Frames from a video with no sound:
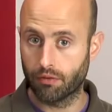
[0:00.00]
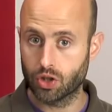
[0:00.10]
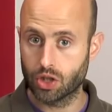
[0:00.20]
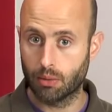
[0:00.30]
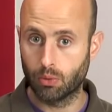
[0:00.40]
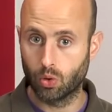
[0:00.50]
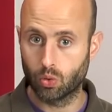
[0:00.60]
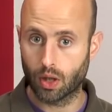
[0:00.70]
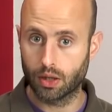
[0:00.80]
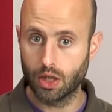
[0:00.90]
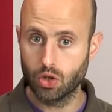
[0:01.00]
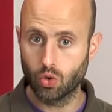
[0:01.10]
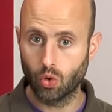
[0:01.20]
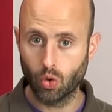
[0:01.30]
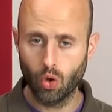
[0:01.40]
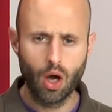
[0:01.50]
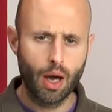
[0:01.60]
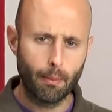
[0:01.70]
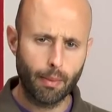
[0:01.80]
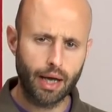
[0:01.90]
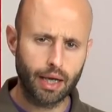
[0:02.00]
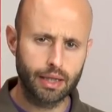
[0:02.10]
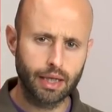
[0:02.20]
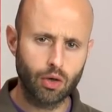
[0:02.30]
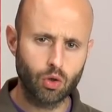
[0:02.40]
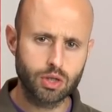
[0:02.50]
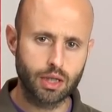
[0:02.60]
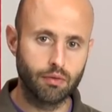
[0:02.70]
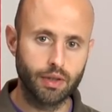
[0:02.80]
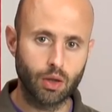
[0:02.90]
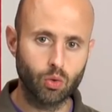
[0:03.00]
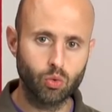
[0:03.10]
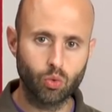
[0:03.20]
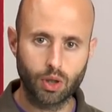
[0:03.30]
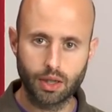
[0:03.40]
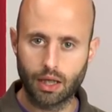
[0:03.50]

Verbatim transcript: che facciamo durante il giorno ma anche della nostra attività notturna